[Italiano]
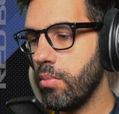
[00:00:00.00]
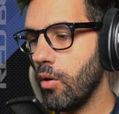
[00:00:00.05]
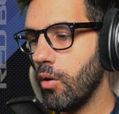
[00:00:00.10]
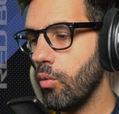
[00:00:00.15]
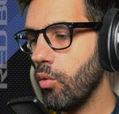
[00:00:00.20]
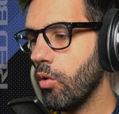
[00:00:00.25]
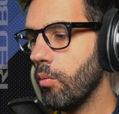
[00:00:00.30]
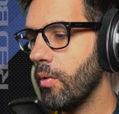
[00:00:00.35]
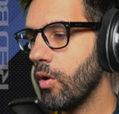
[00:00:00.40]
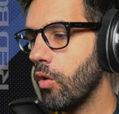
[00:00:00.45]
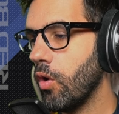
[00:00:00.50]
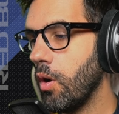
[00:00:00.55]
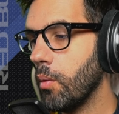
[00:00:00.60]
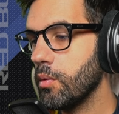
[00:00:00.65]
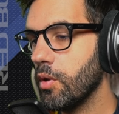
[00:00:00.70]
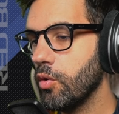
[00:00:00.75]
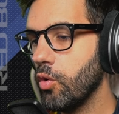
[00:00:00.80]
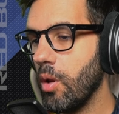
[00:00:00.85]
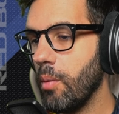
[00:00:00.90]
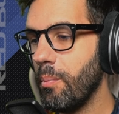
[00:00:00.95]
Palou come
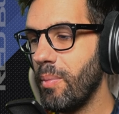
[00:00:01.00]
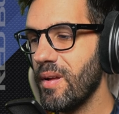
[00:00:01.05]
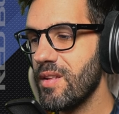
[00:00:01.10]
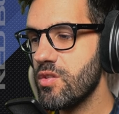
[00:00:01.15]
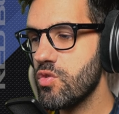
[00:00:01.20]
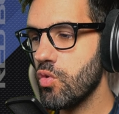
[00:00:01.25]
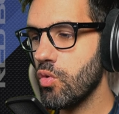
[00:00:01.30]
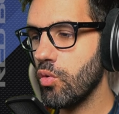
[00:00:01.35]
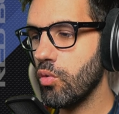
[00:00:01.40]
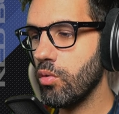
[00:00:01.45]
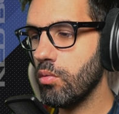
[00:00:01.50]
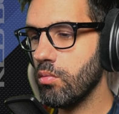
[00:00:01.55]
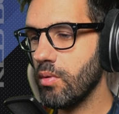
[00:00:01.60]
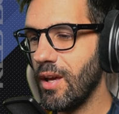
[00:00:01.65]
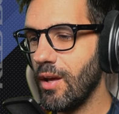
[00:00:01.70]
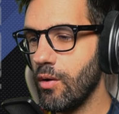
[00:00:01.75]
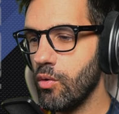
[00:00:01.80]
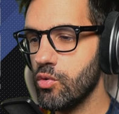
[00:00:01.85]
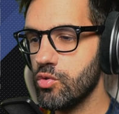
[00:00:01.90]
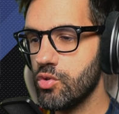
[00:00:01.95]
collaudatore, penso
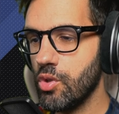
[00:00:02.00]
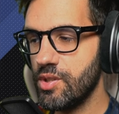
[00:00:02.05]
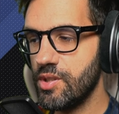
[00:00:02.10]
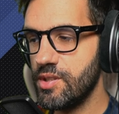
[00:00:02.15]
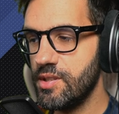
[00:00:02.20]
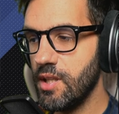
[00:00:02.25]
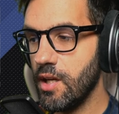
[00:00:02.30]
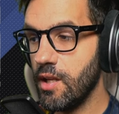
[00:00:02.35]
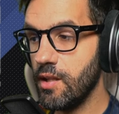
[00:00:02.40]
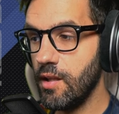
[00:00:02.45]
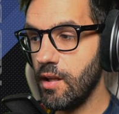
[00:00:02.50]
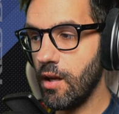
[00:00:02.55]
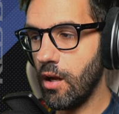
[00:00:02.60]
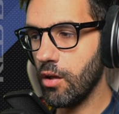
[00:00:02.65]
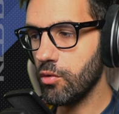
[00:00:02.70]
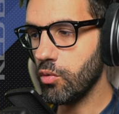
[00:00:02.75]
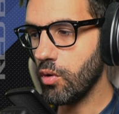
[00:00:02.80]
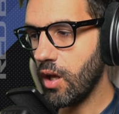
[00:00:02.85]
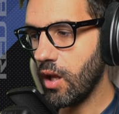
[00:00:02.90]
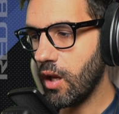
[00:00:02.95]
che Alonso si sia
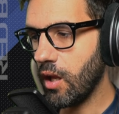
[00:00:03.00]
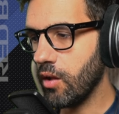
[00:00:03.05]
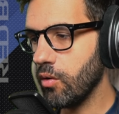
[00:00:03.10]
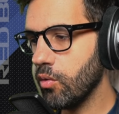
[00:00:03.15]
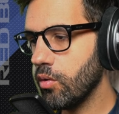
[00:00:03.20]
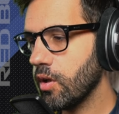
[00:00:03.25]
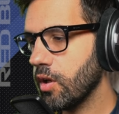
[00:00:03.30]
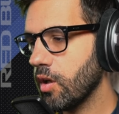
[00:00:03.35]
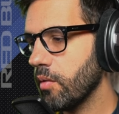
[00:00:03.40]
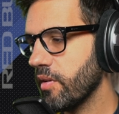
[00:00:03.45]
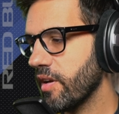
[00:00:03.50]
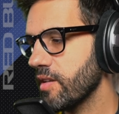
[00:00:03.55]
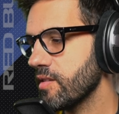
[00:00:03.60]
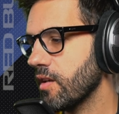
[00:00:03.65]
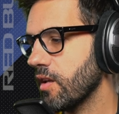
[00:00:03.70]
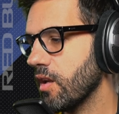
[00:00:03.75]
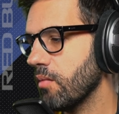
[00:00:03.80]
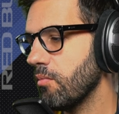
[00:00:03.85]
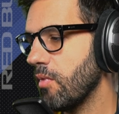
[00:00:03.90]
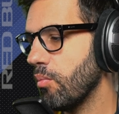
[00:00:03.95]
ritirato, credo, anche perché
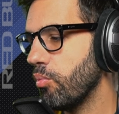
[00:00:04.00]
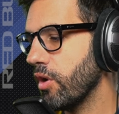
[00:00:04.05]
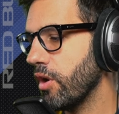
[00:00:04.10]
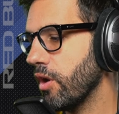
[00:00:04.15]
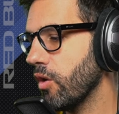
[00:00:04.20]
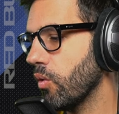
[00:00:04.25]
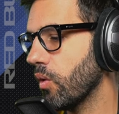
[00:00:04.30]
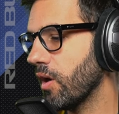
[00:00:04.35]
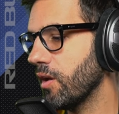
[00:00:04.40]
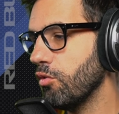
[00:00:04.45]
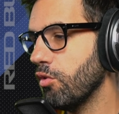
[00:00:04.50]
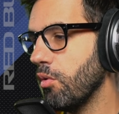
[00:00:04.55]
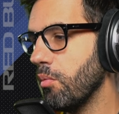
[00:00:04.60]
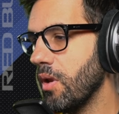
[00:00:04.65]
sarebbe pure ora nel